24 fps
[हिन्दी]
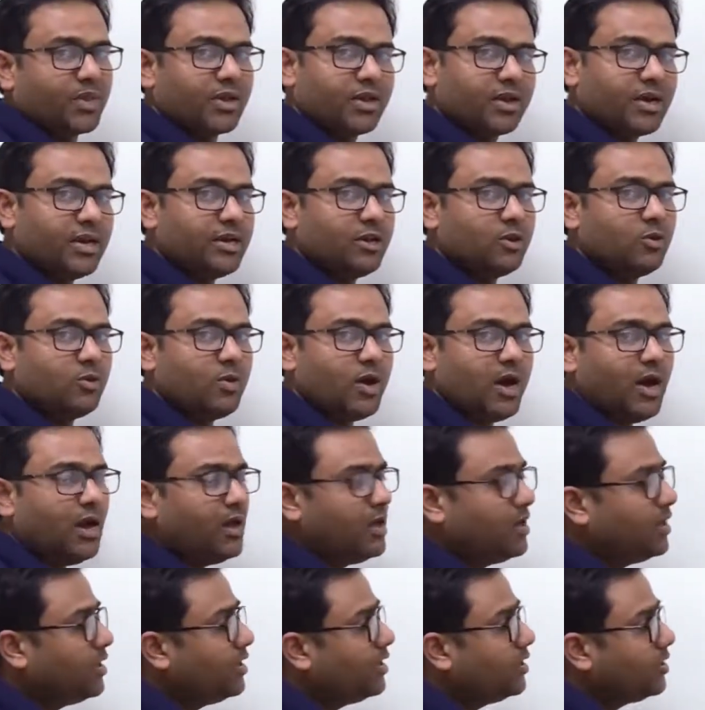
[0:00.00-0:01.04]
क्लियर हुआ
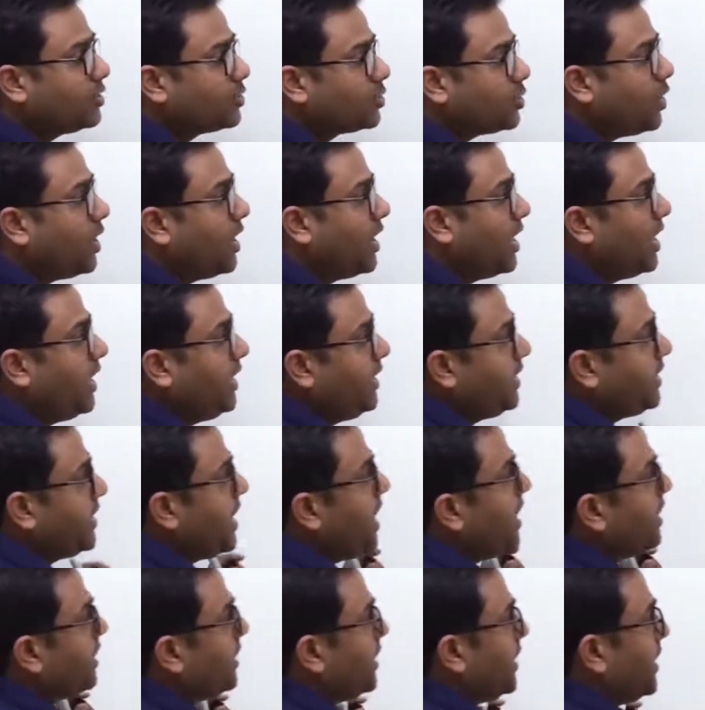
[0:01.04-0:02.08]
तो हार्ट
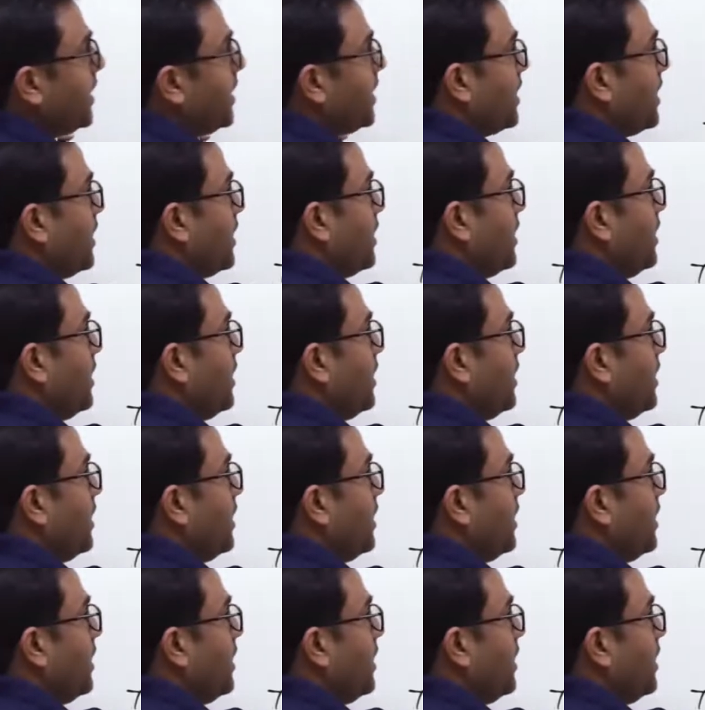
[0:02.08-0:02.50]
क्या करेगा